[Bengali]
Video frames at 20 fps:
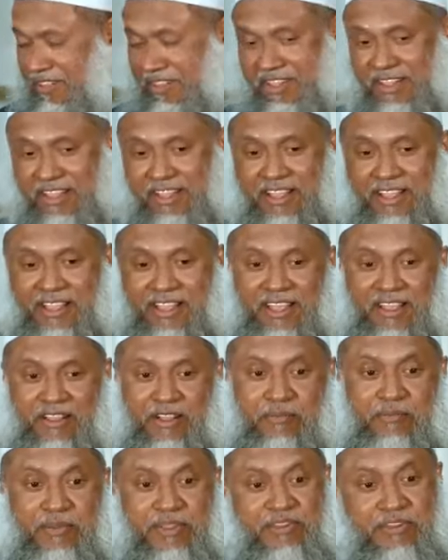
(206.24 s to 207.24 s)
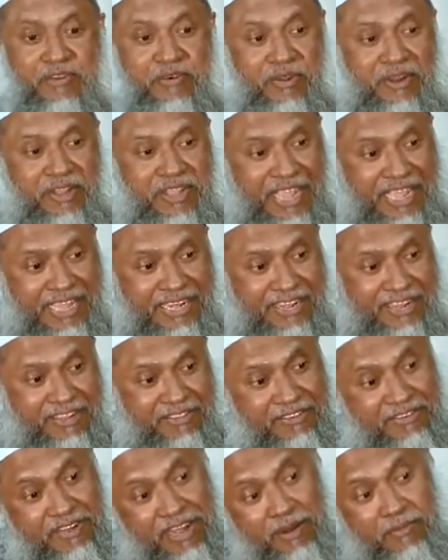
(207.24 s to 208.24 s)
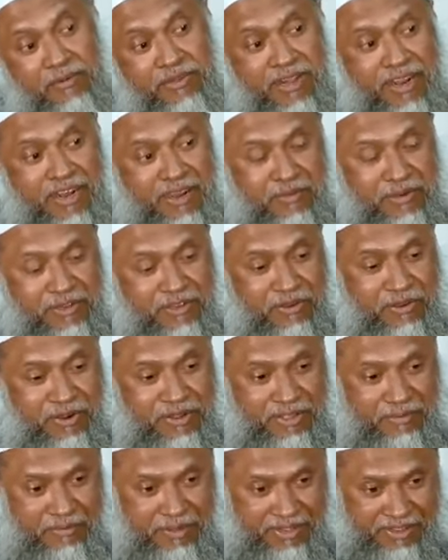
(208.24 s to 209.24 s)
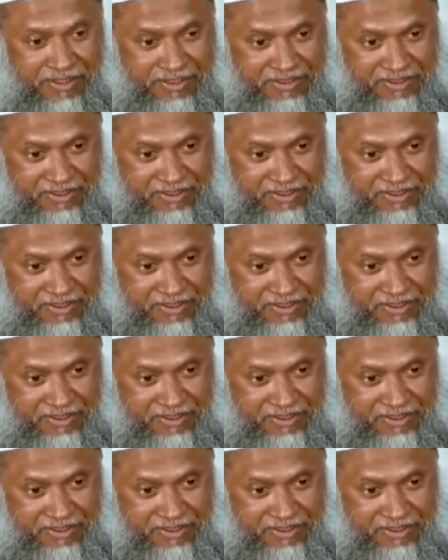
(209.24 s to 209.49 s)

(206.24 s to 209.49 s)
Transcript: হ্যাঁ বেশি করে খাইলে তো সারা বছর আল্লাহ বেশি করে দিবেন